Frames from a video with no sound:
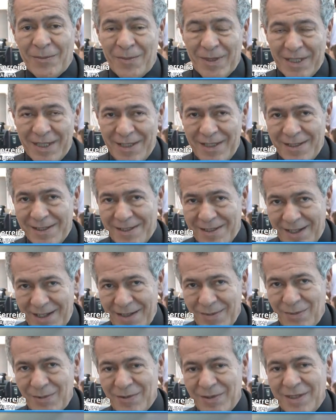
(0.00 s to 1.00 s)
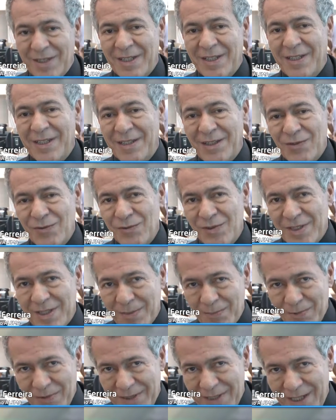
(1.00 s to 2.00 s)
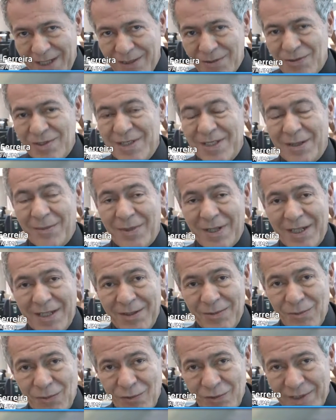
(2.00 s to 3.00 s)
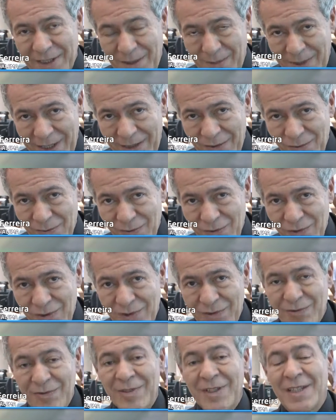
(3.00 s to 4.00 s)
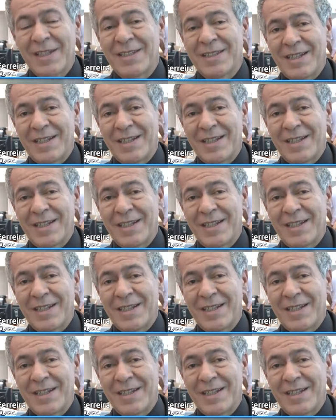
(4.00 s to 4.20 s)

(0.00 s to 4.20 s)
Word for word: para que eles saibam que os deputados trabalham, trabalham muito,